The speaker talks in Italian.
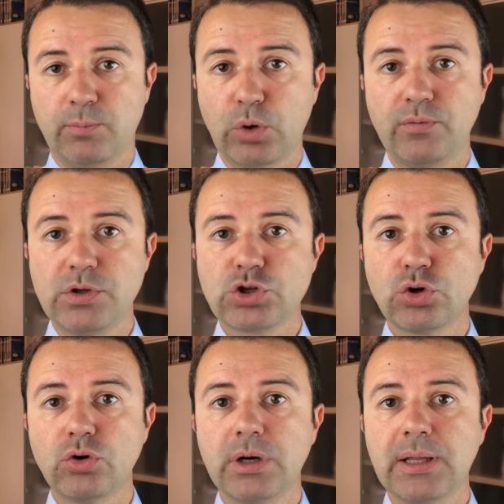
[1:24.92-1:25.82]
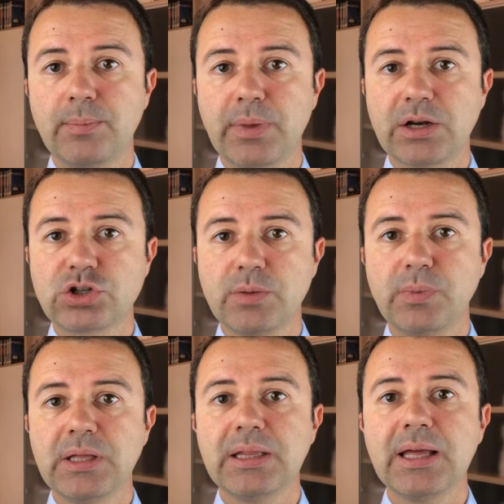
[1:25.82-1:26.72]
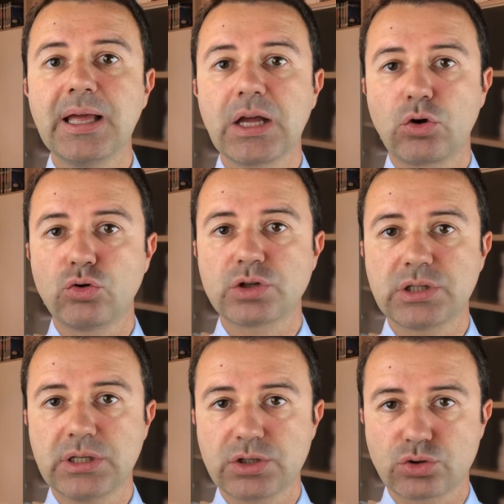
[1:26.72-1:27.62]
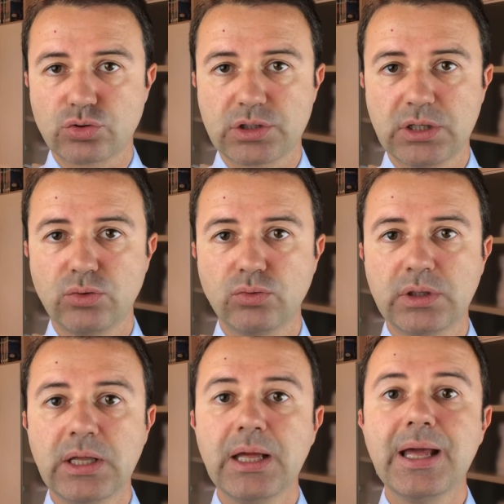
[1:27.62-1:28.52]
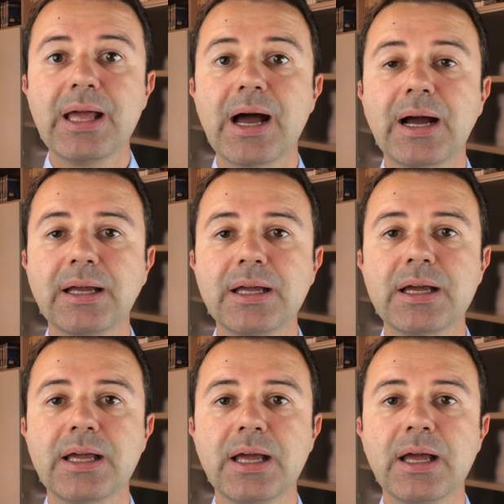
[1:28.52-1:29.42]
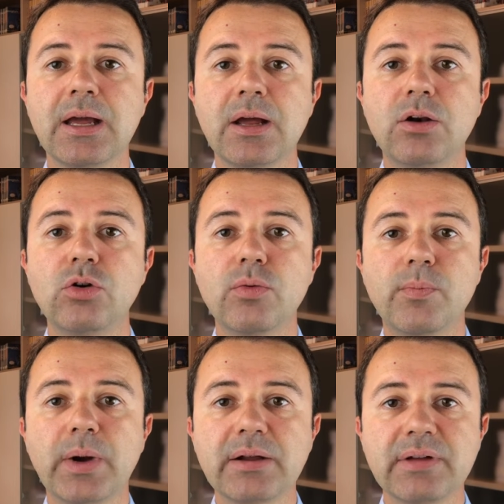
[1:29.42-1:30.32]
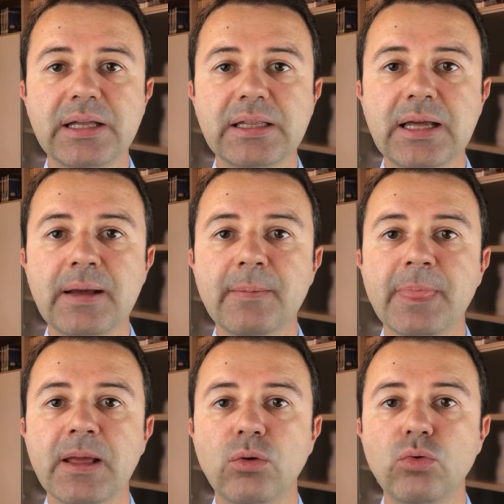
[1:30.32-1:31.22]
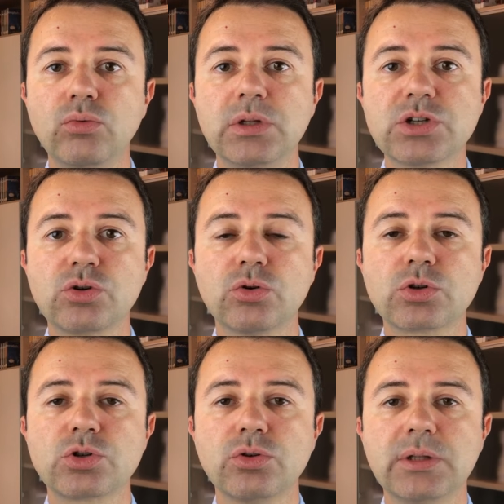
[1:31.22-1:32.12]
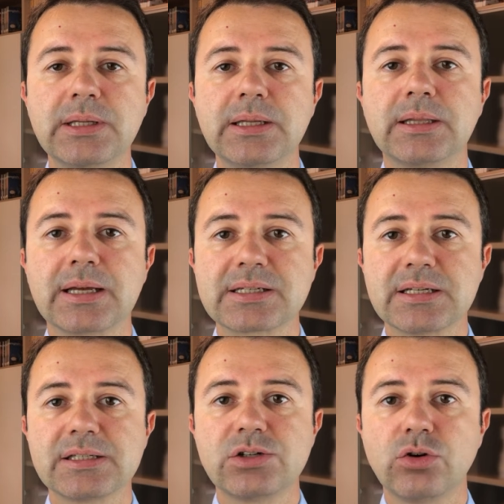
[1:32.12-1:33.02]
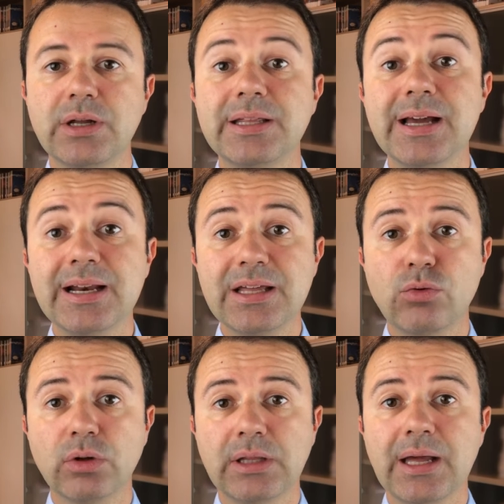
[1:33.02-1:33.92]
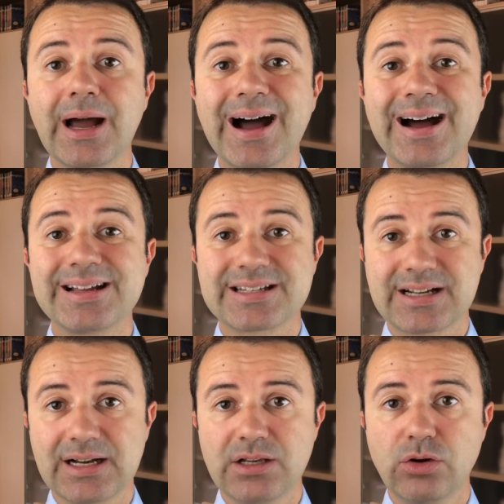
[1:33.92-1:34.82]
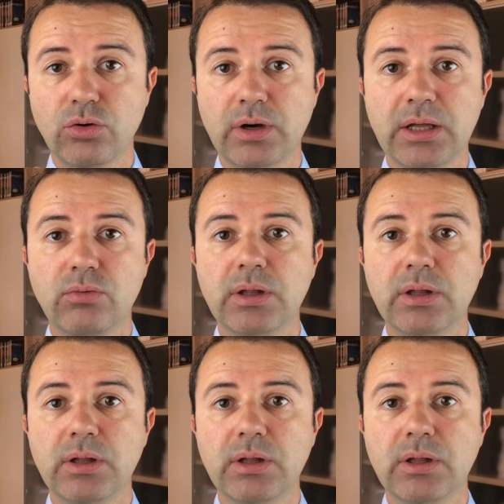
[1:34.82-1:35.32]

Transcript: provvigioni percepite e costi sostenuti e anche che non prevede un discorso di tassazione di aliquote a scaglioni,